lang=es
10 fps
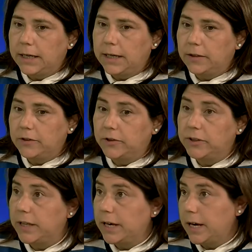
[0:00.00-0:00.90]
que la
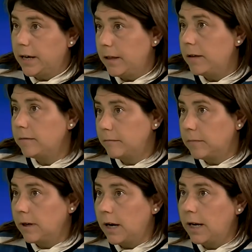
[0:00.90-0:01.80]
sociedad
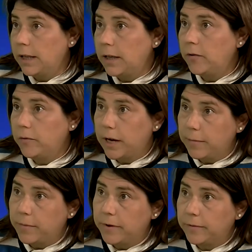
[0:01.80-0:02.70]
ha elegido un
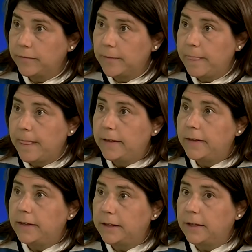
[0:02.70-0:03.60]
cambio
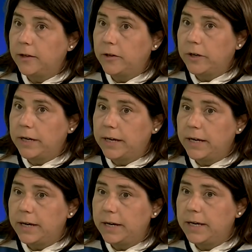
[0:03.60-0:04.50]
y creo
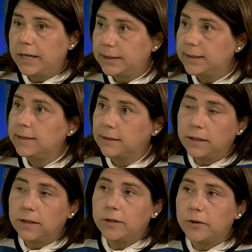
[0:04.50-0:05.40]
que en ese
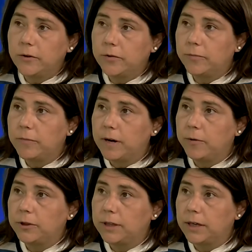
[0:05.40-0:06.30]
sentido va a
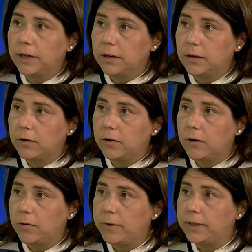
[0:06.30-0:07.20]
votar
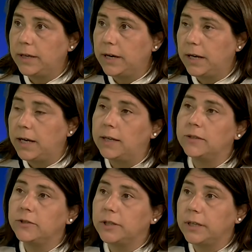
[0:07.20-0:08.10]
con vistas a las
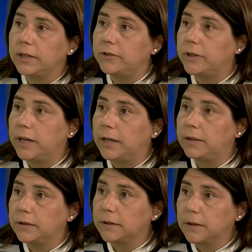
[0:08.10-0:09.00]
elecciones nacionales.
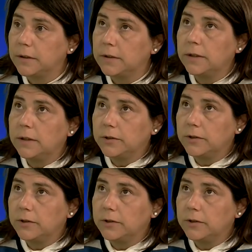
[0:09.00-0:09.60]
O